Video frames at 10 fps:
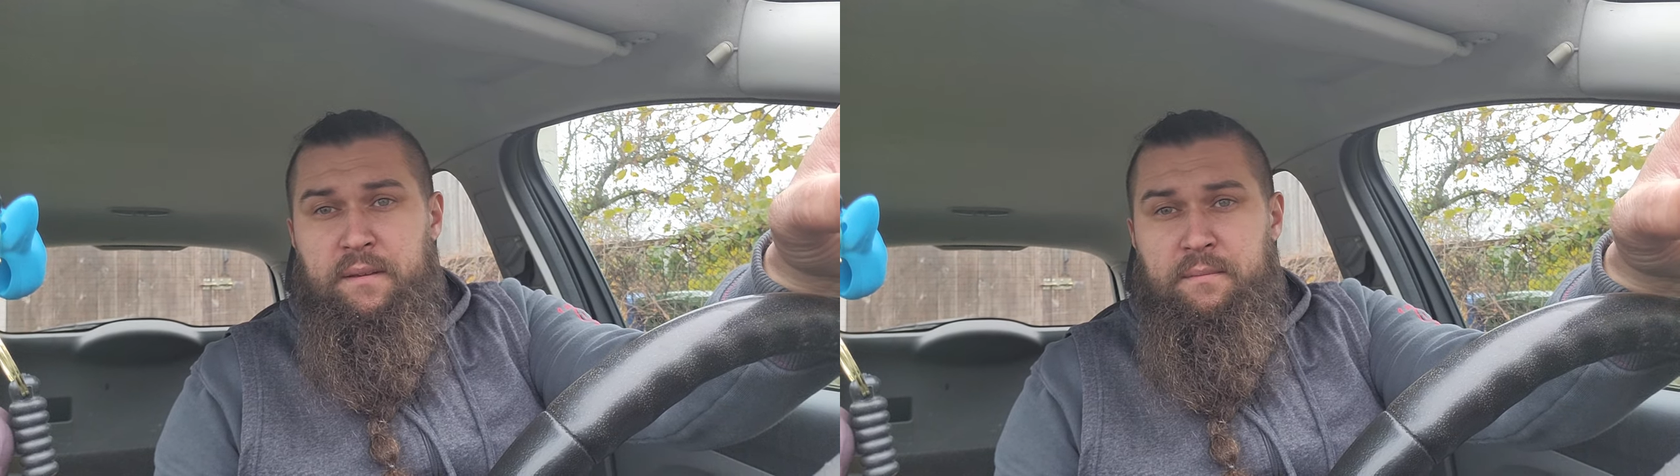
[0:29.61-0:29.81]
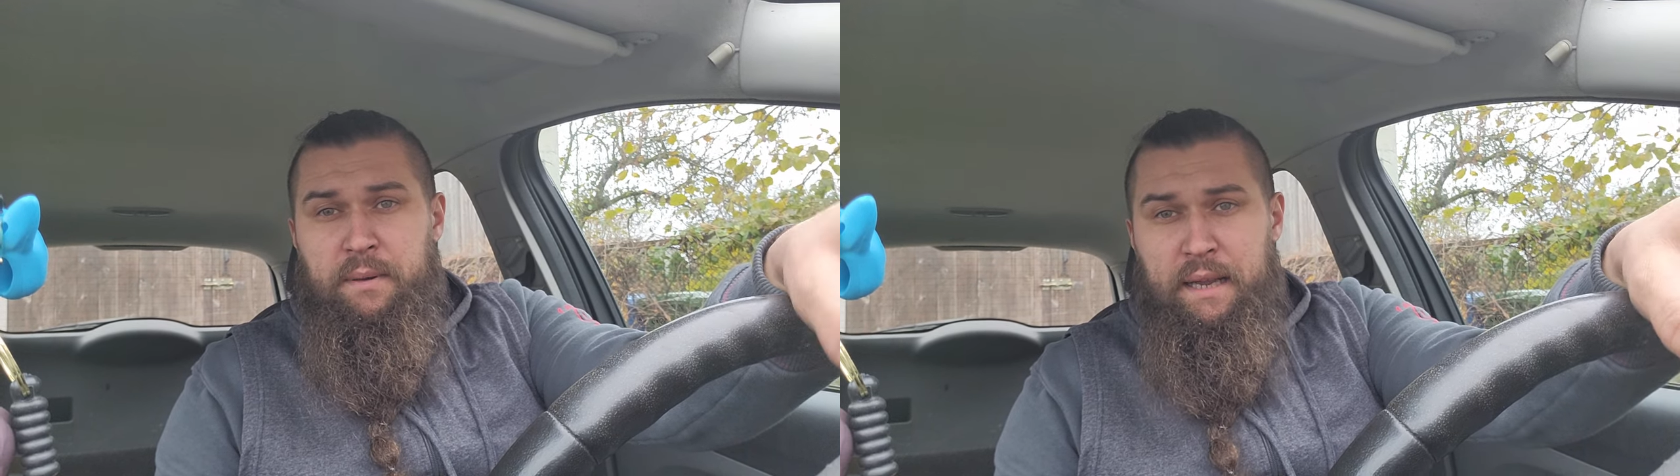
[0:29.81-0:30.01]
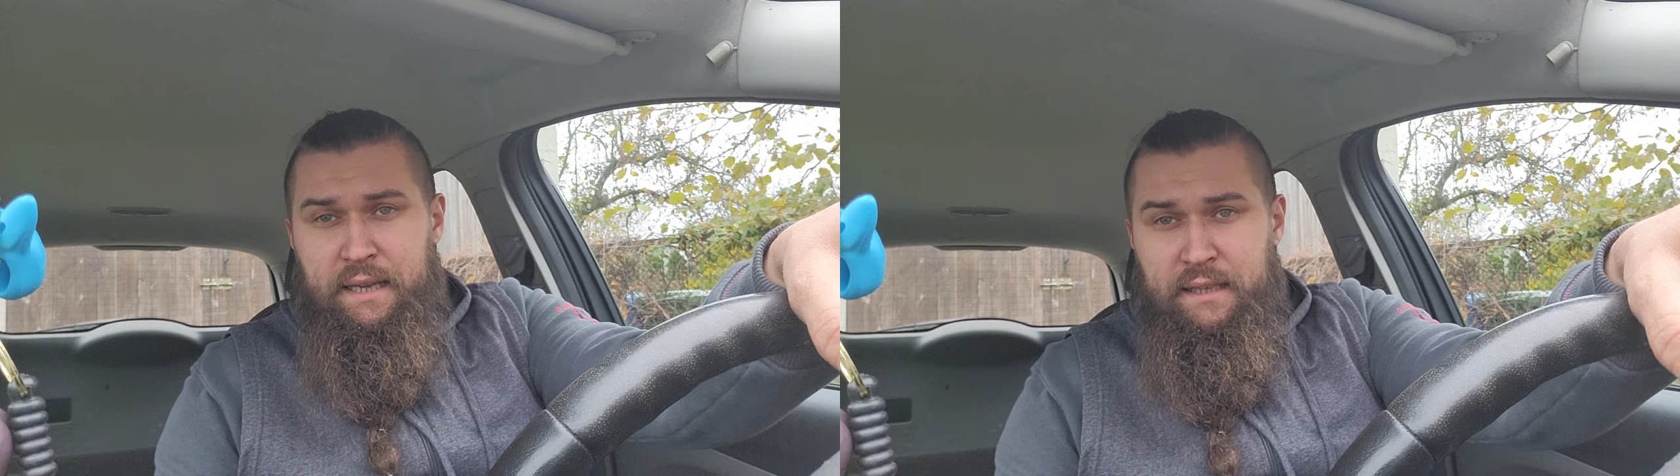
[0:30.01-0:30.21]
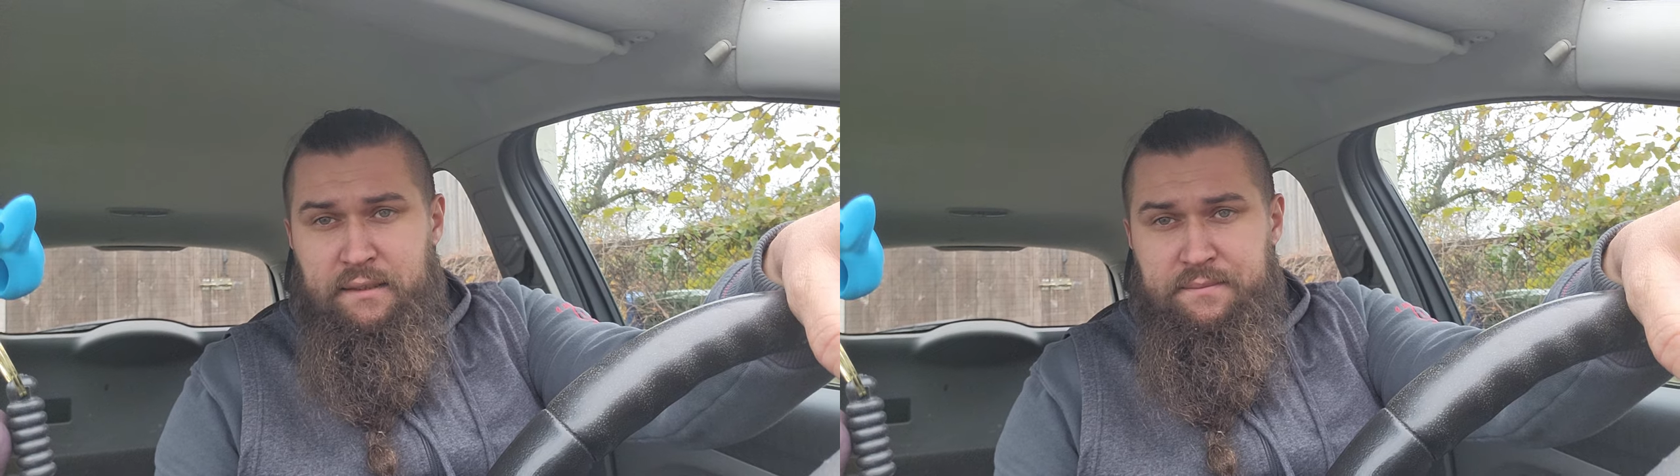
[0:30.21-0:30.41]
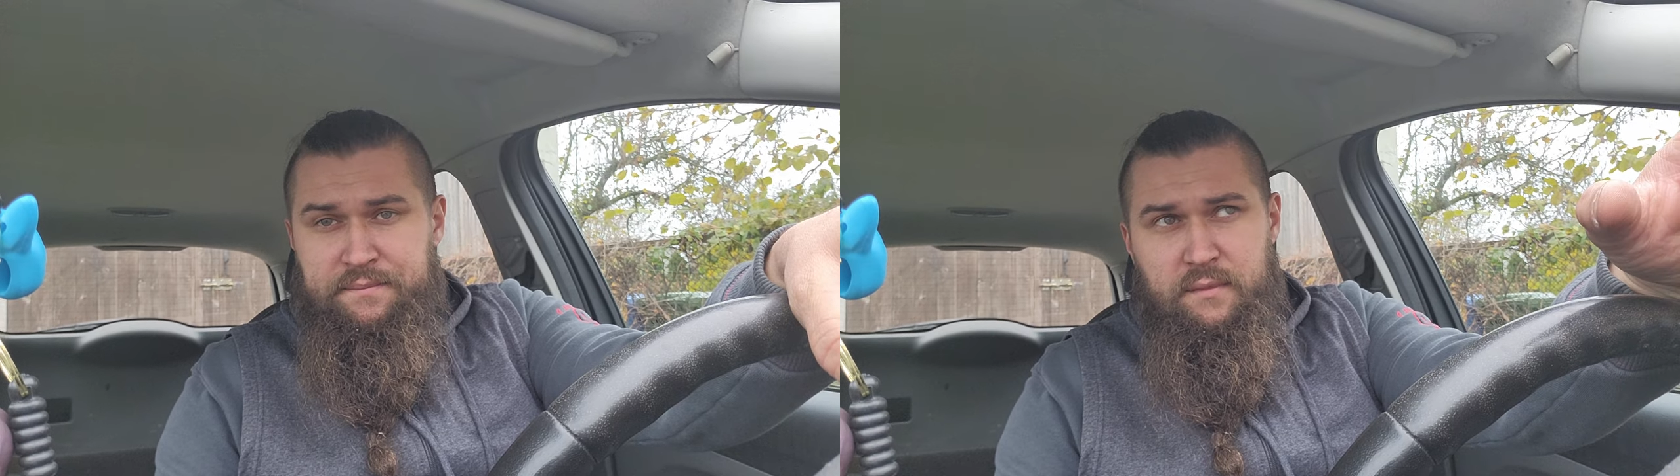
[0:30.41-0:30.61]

blachę,